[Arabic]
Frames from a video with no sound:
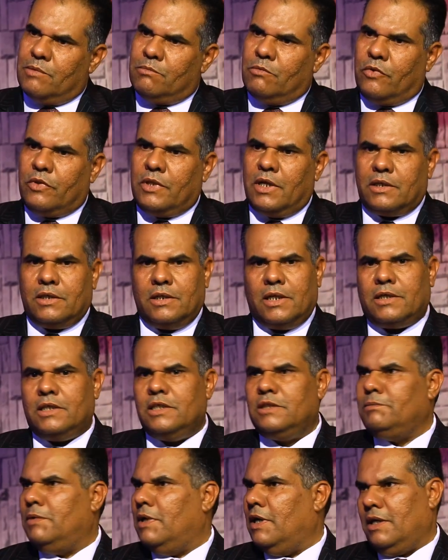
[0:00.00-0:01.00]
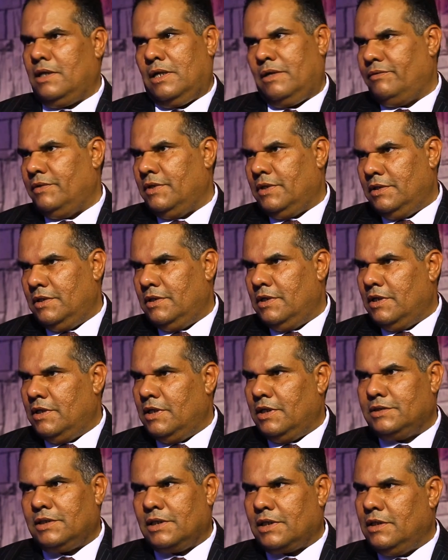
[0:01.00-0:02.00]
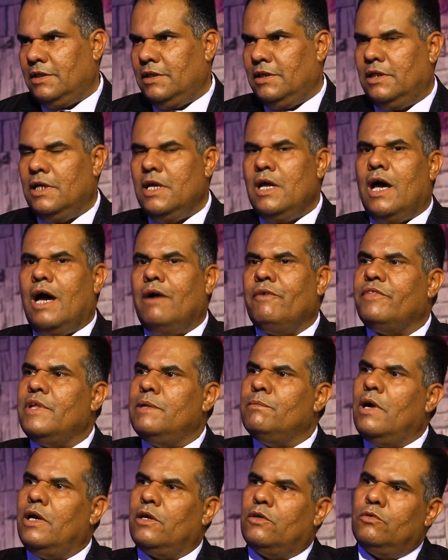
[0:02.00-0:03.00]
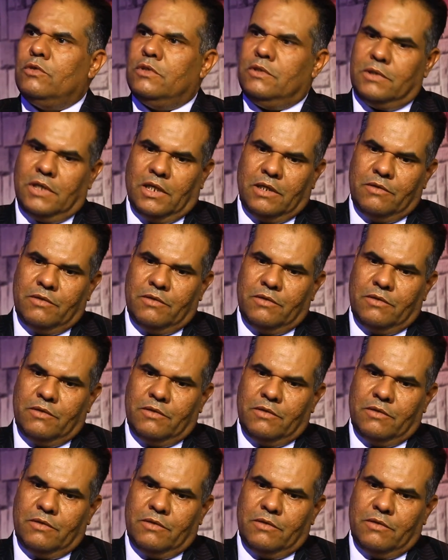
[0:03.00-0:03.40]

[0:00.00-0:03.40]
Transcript: هذه المو... لكن اكيد بالالاف يعني أيه ليس يعني. قليل افضل ما يكون